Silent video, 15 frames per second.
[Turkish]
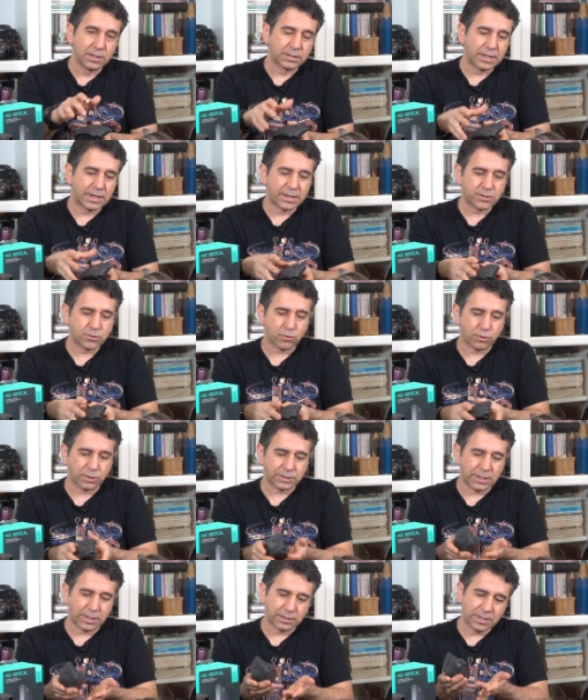daha
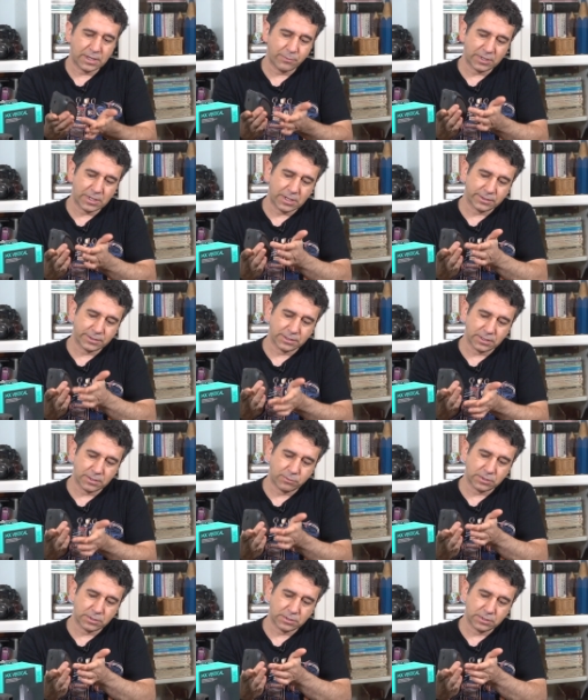sonradan hemen altında
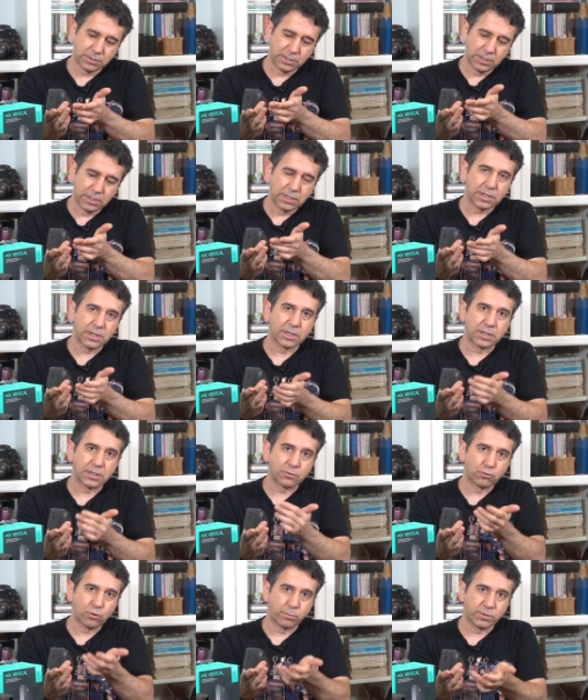bir
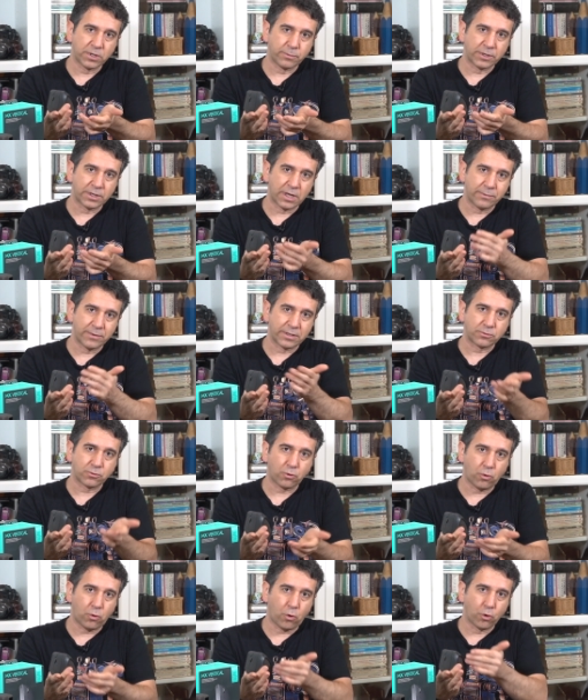e, topla beraber
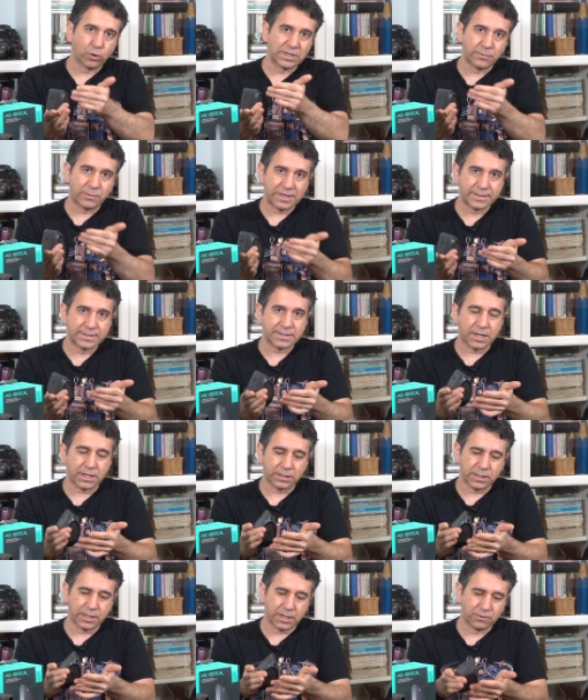oynamayı
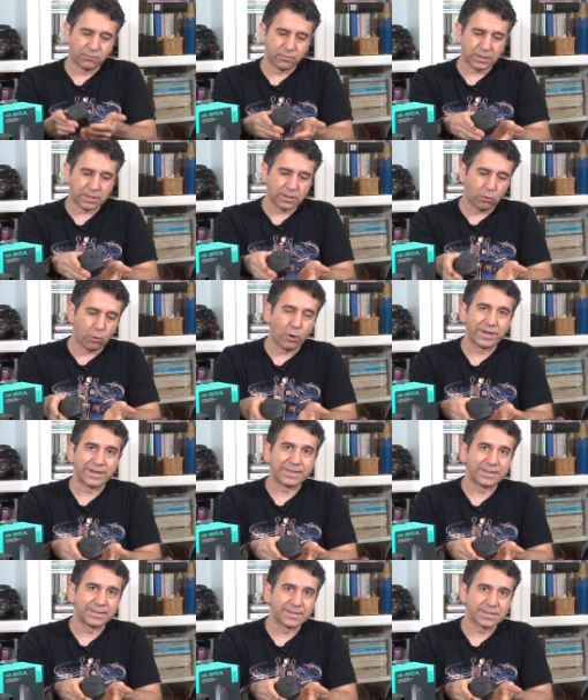sağlayan ve o
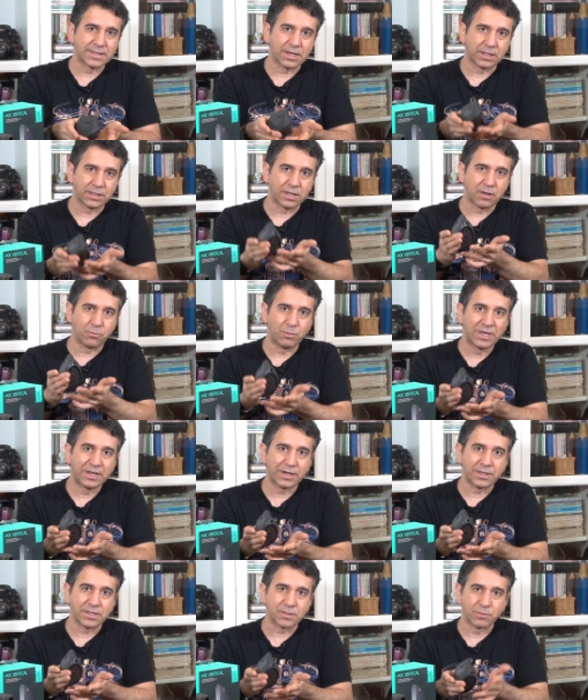hareketi sağlayan
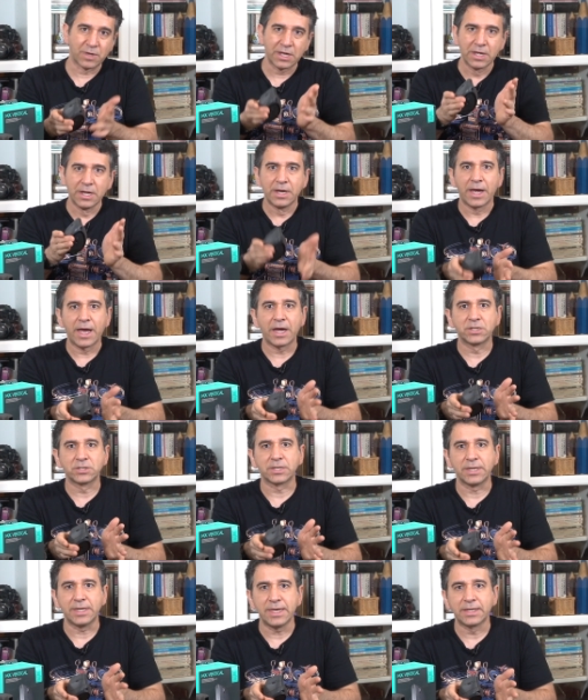mekanizma her
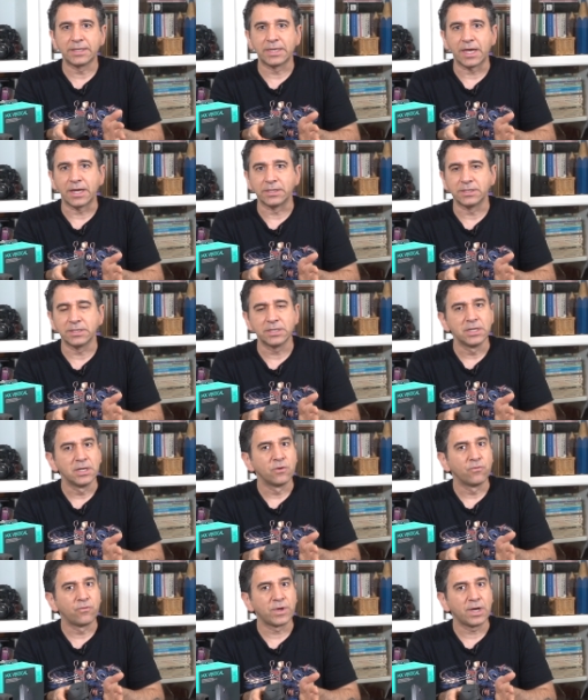şey eklendi
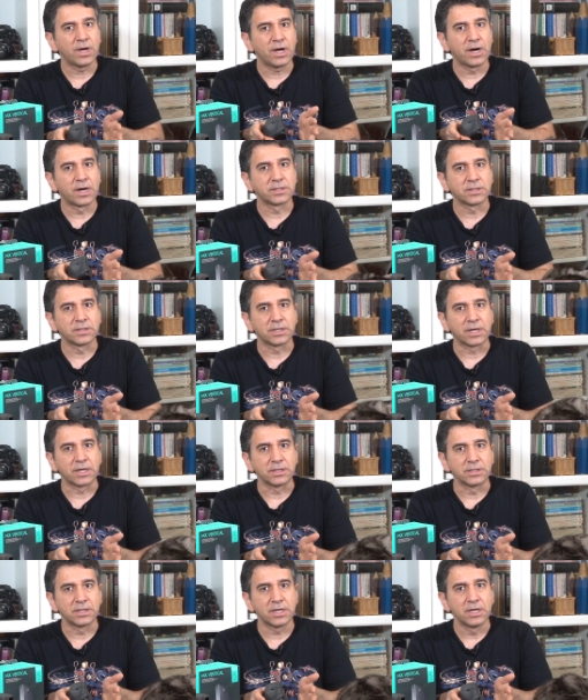ve
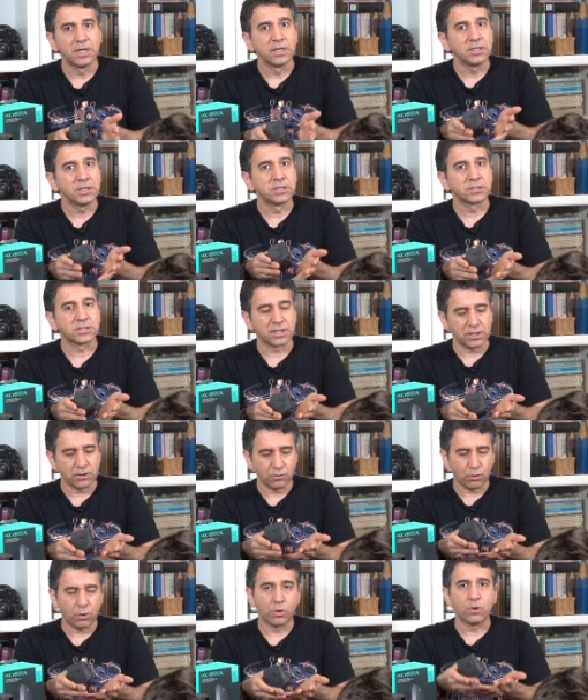ardından da işte
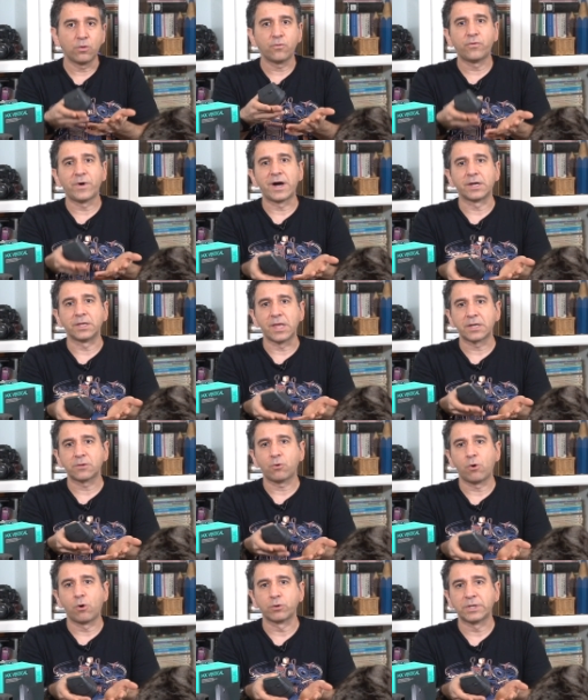o fareler
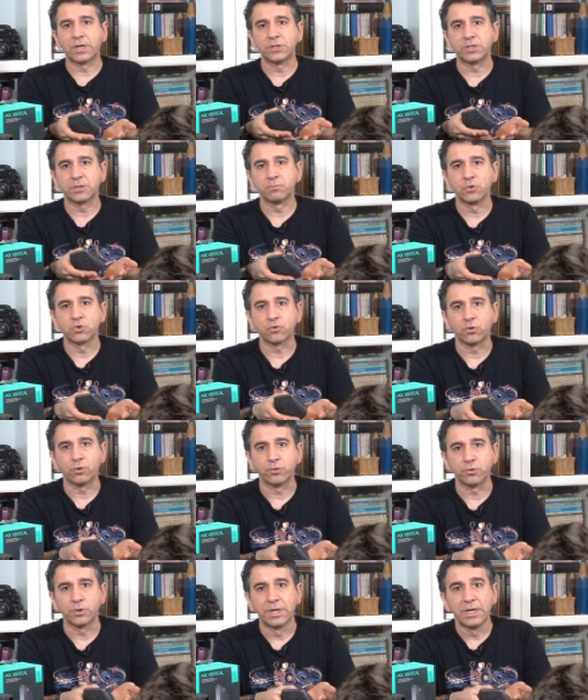ortaya çıkmış oldu.